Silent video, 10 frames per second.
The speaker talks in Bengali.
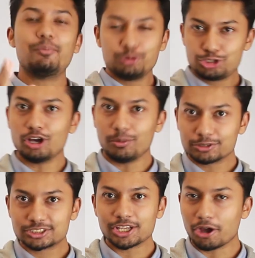এমন যদি
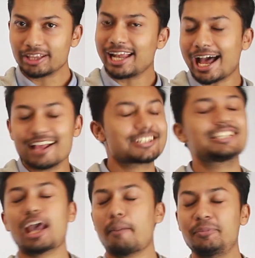অবস্থা হয় তাহলে আজকে
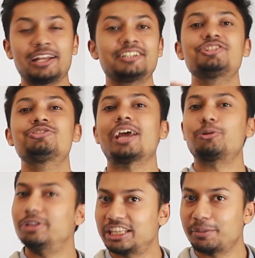থেকে আপনি একটা জিনিস ট্রাই
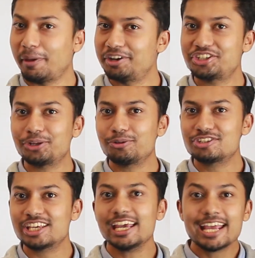করে দেখতে পারেন সেটা
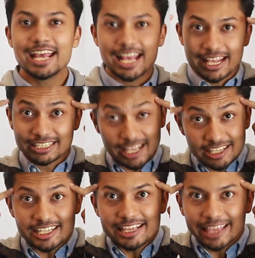হচ্ছে যে
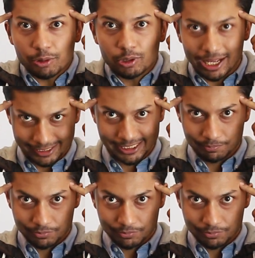চিন্তাগুলো আছে